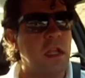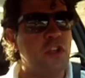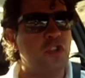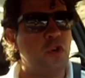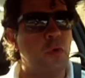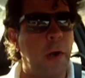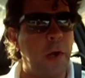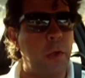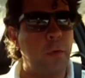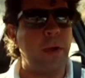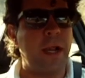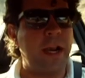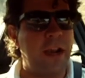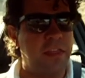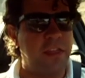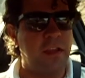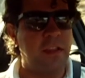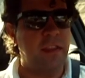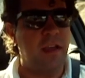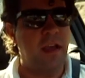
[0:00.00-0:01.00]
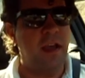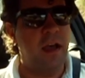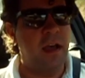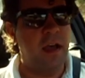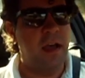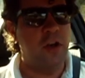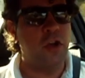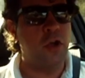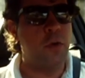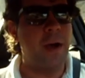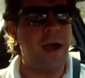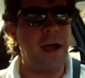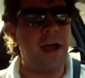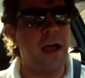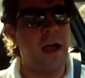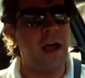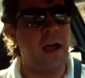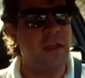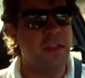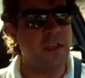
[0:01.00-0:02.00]
del Subaru BRZ no van
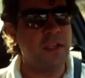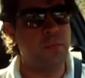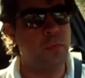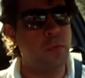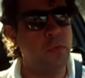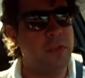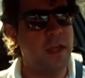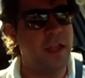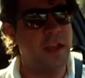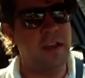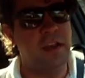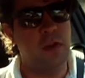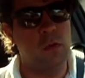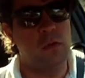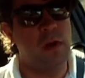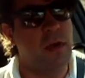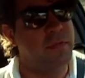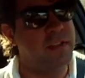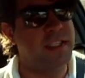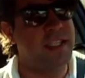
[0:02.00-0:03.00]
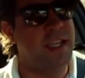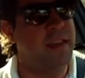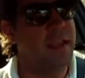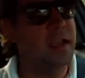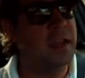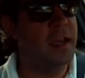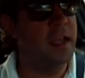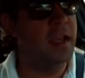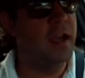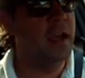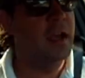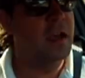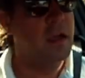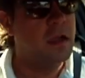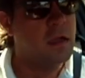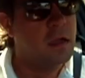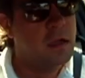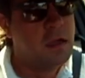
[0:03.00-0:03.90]
a despuntar en ninguna ficha técnica.